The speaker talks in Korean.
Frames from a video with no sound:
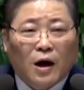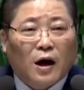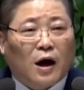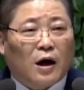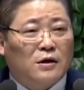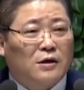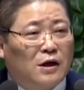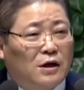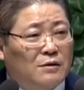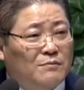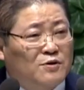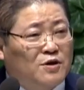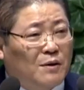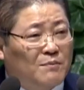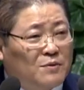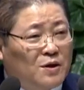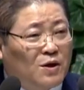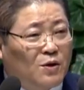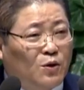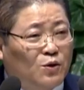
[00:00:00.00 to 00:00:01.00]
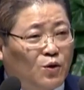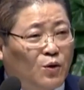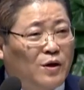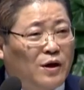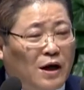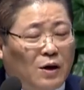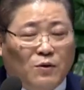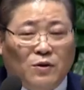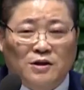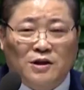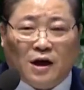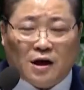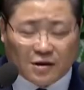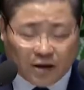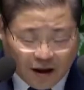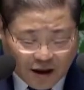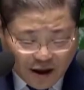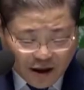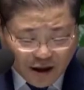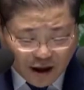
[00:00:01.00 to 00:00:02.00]
하나님 섬기고 노래하고
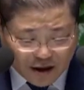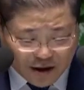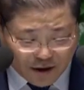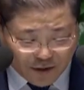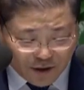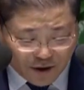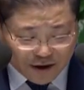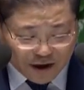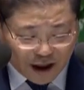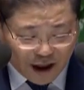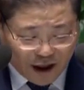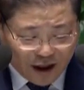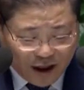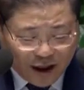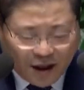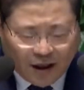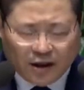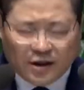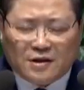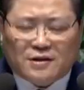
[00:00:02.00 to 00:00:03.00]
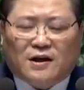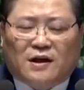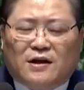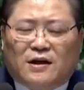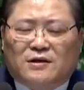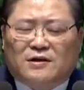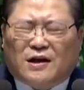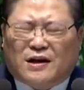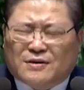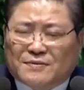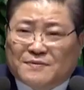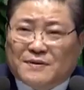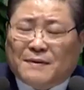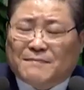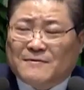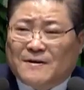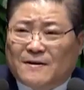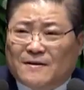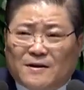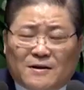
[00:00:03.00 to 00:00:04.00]
찬양하게 하려고자 하 이사야
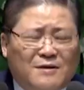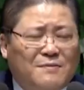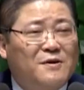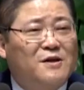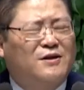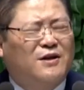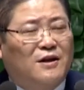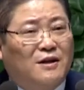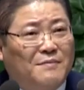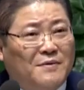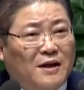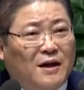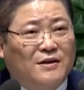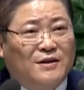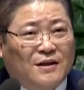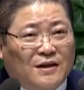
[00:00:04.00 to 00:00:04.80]
43장 21절입니다.